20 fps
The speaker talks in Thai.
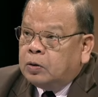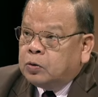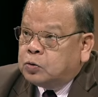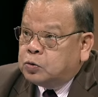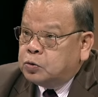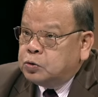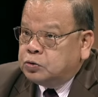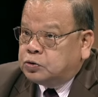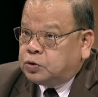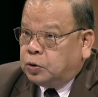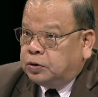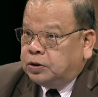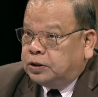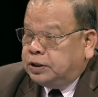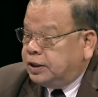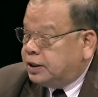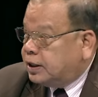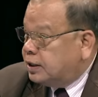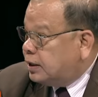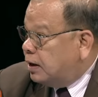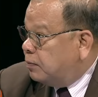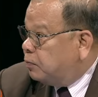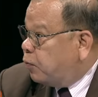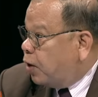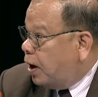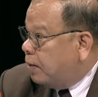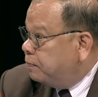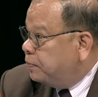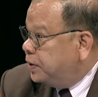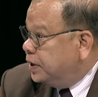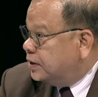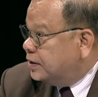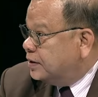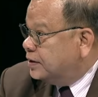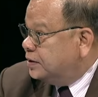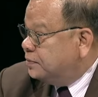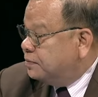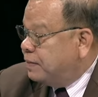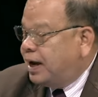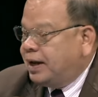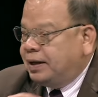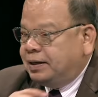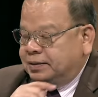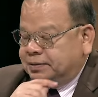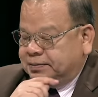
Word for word: คุณสนธิกระทำความผิดหรือไม่